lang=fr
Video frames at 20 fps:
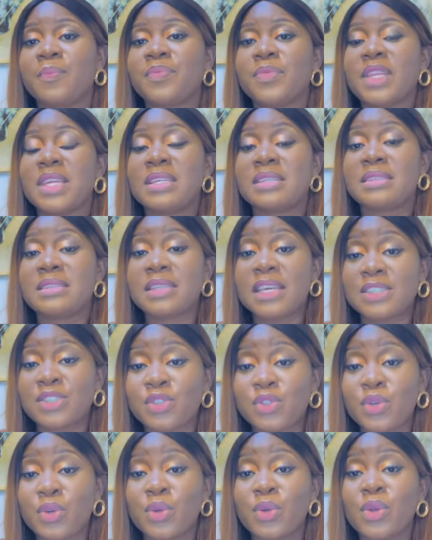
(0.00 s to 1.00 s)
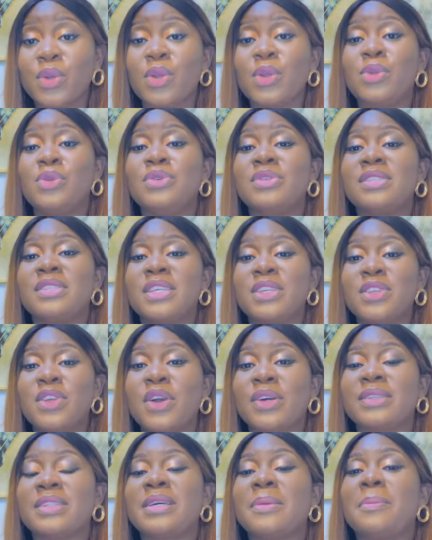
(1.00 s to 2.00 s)
Et sache que le
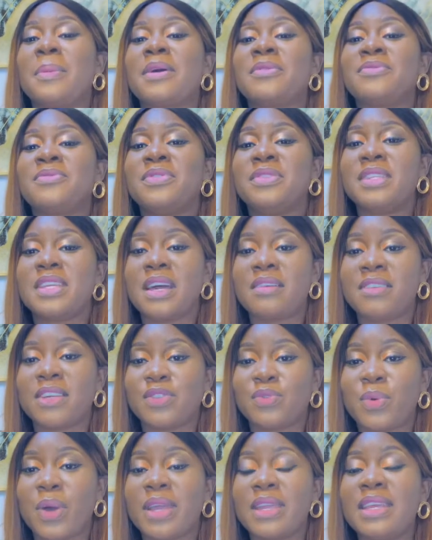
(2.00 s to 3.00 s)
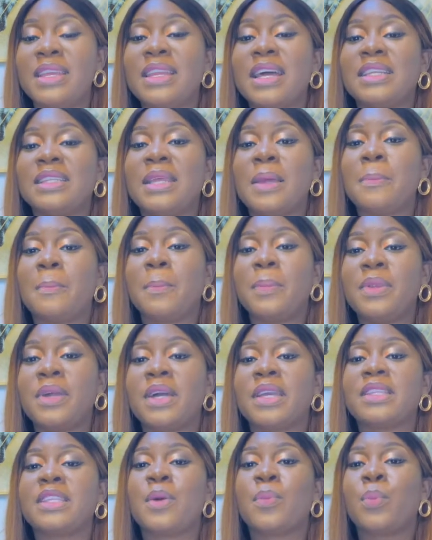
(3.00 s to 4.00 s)
Seigneur n'a pas fini avec toi. Il a des
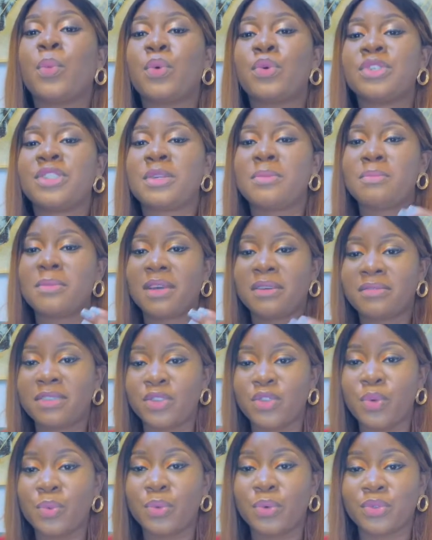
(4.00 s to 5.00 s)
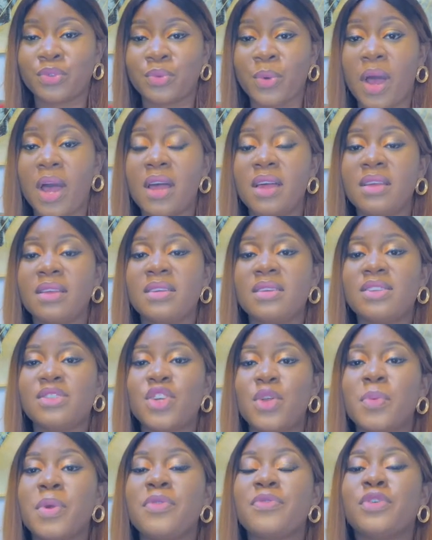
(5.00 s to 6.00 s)
plans et des projets merveilleux pour toi.
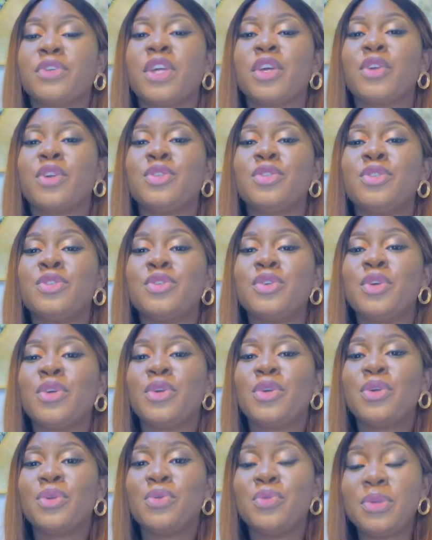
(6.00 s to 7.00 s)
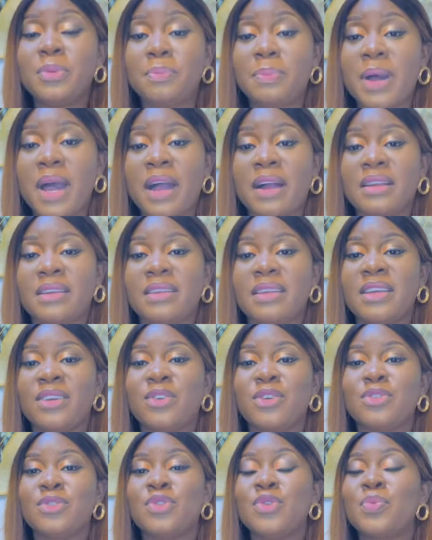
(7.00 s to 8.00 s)
Seulement, il faudrait que tu lui parles et
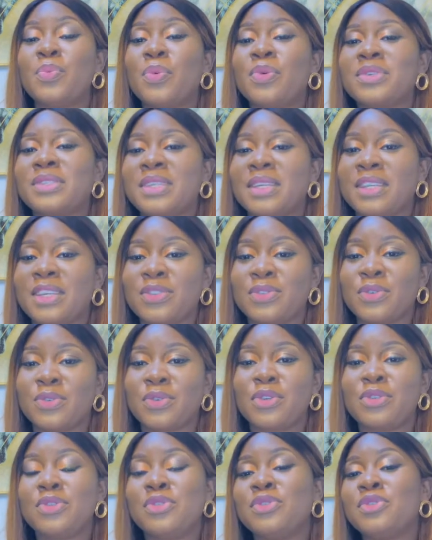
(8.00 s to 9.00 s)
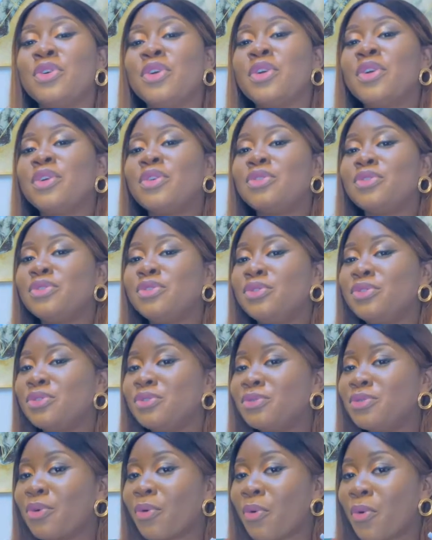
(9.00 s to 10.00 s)
que tu lui poses des questions, que tu, tu,
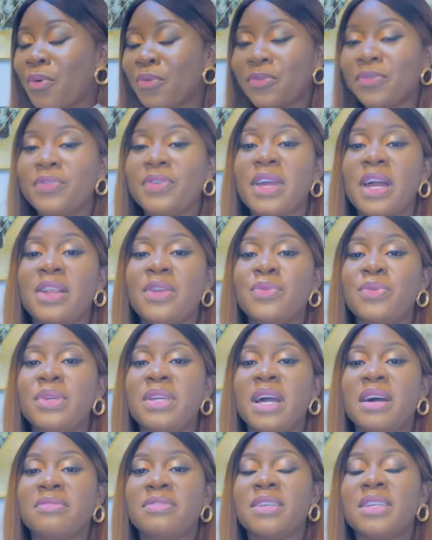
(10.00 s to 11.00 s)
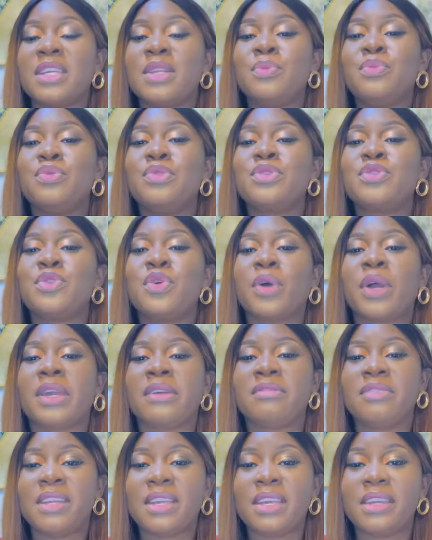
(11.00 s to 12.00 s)
te confies à lui afin qu'il puisse te
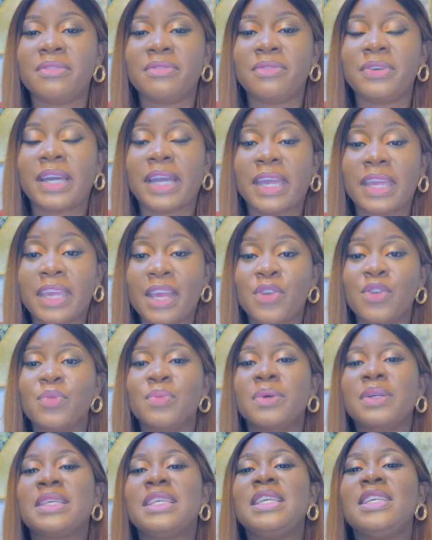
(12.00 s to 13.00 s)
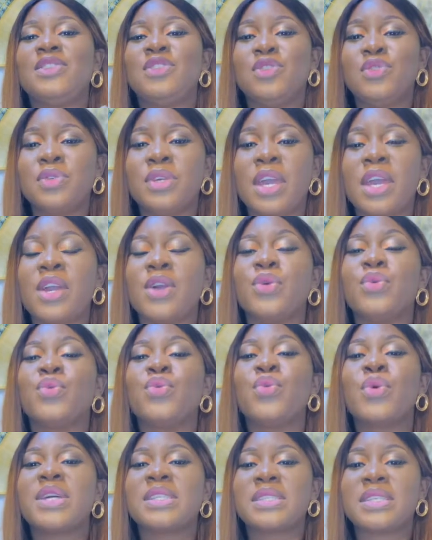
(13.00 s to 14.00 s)
révéler réellement qui tu es, et
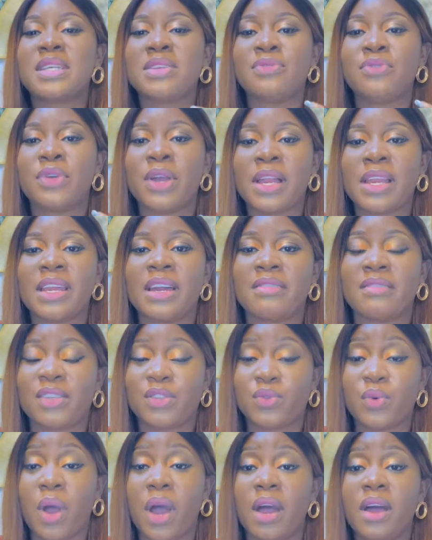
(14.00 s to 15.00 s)
où est-ce qu'il veut aller avec toi.